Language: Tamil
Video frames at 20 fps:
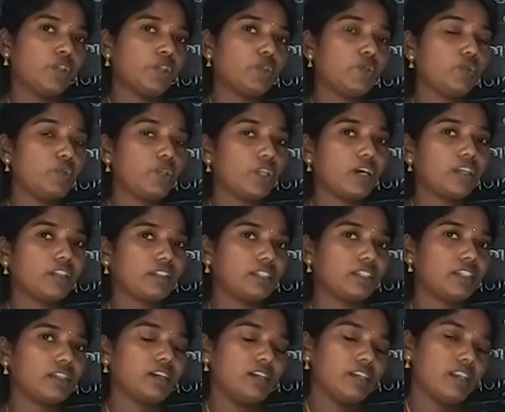
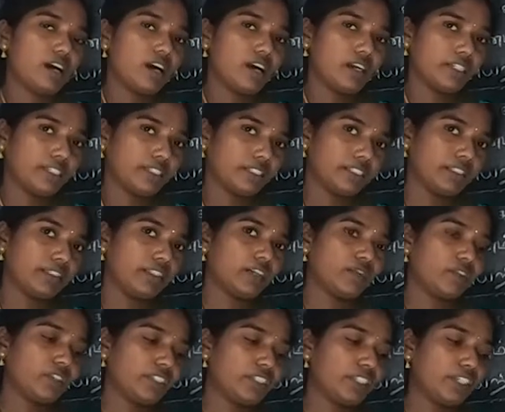நியூரான்களால் ஆனது
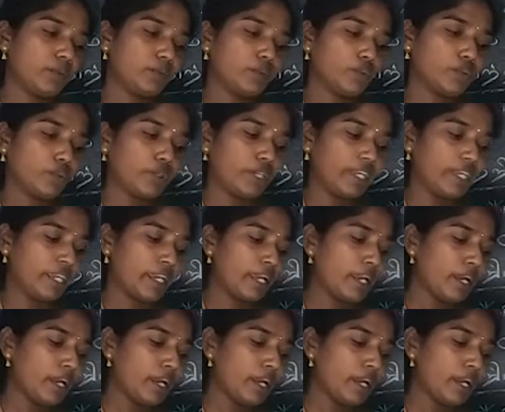தான் வந்து நம்மளுடைய